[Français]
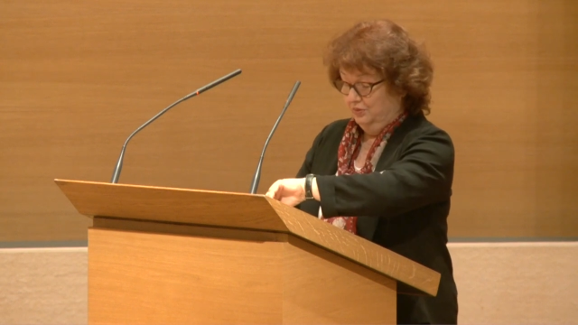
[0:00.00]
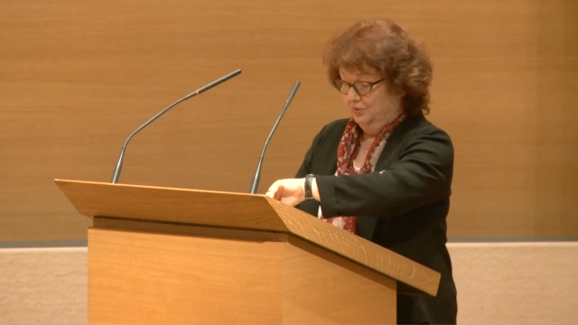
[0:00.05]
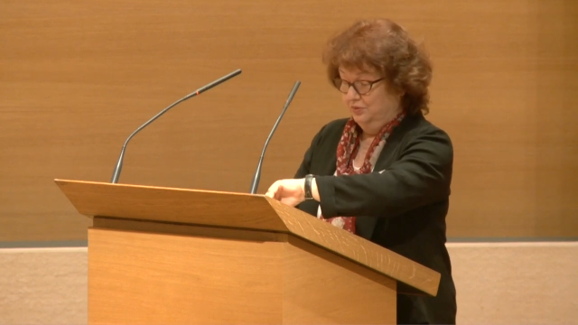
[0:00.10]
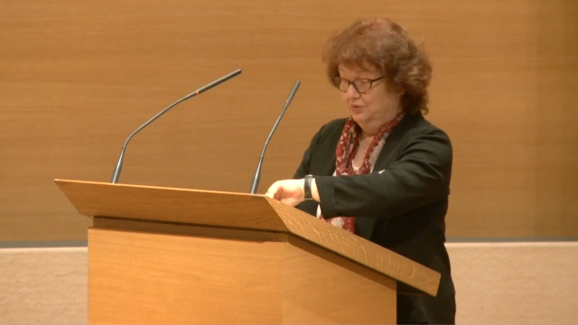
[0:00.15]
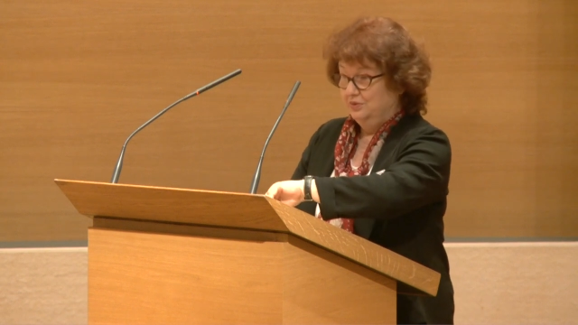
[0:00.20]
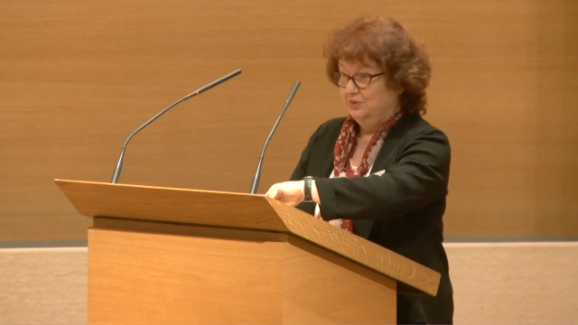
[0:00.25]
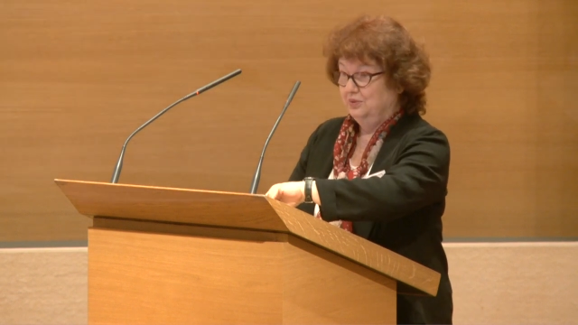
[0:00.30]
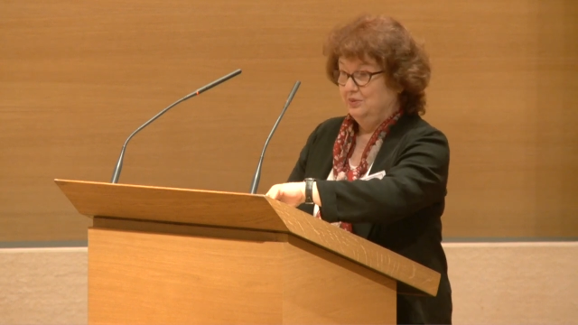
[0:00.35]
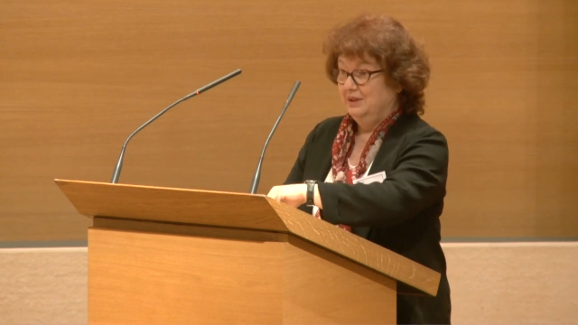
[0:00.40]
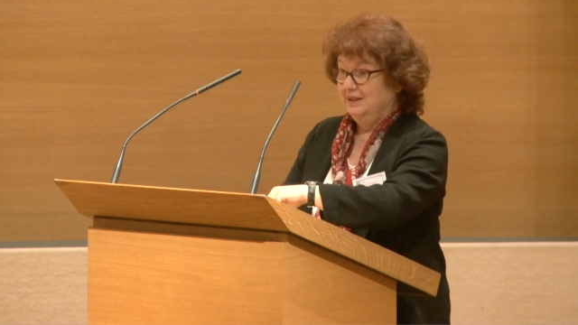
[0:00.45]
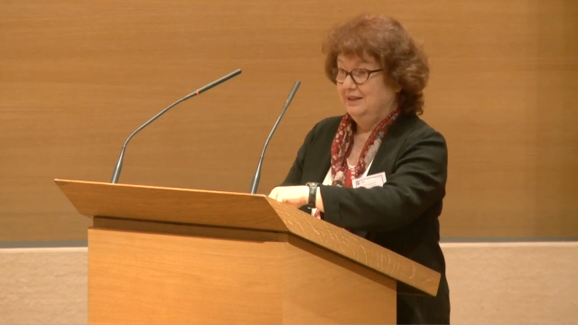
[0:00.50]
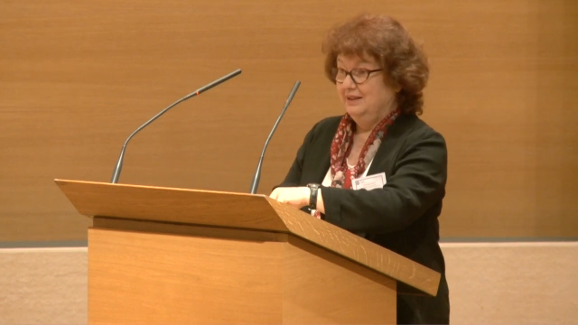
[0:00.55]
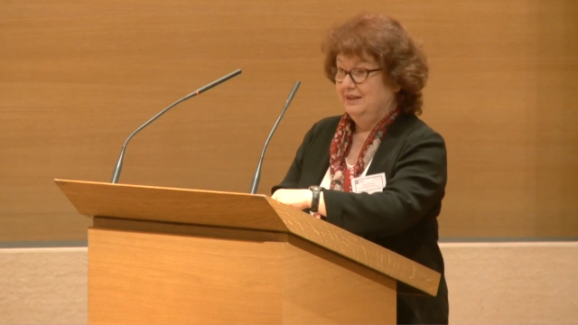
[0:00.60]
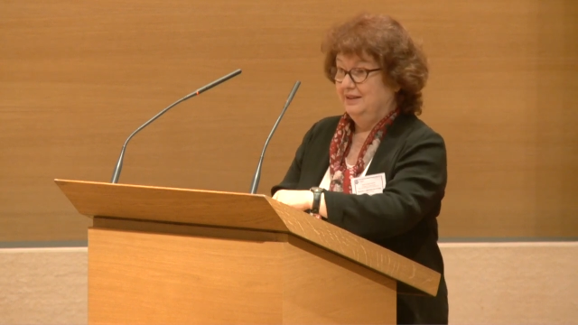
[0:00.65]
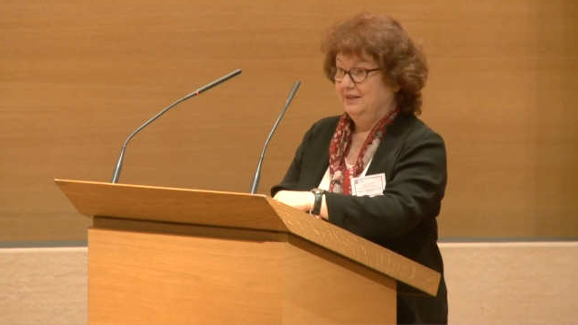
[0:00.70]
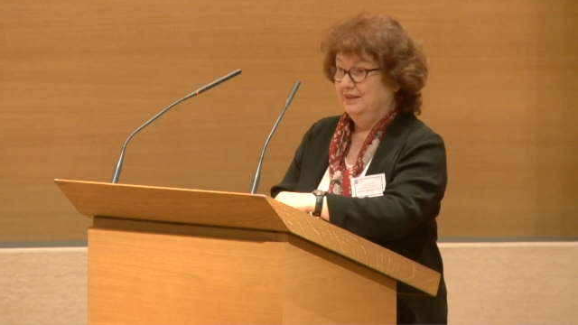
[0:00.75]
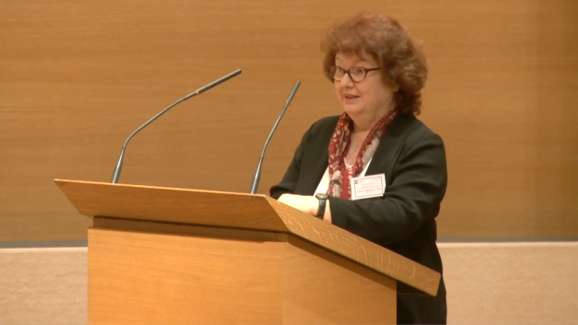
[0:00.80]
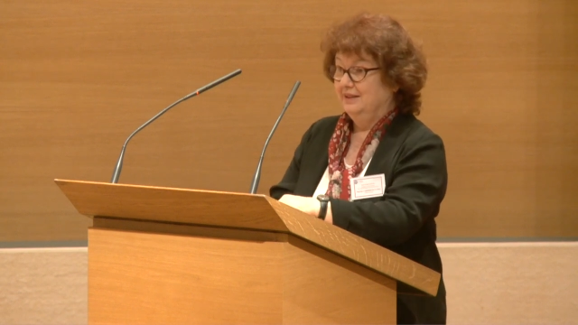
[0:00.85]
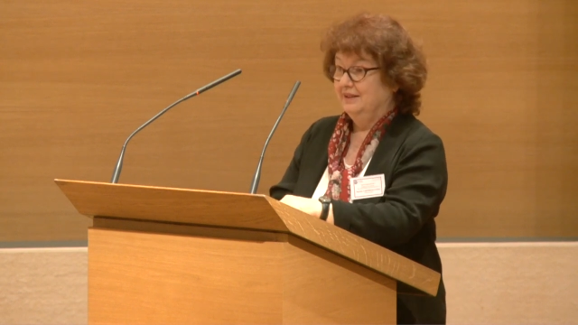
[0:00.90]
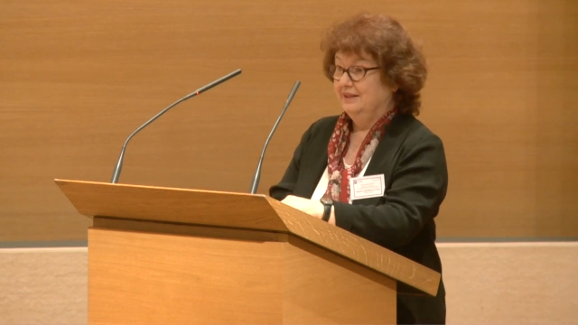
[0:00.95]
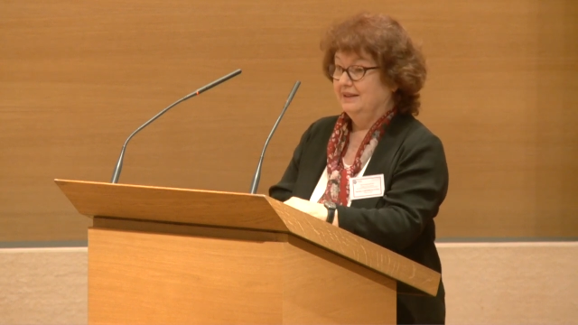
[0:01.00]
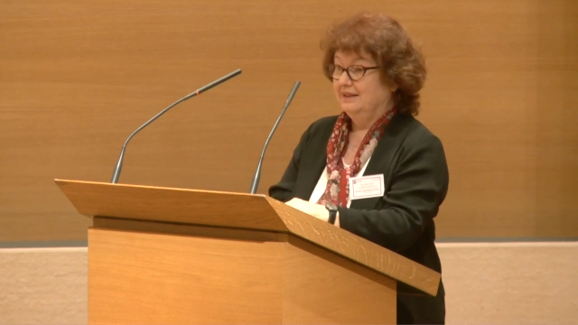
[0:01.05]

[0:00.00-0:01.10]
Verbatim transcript: tout de suite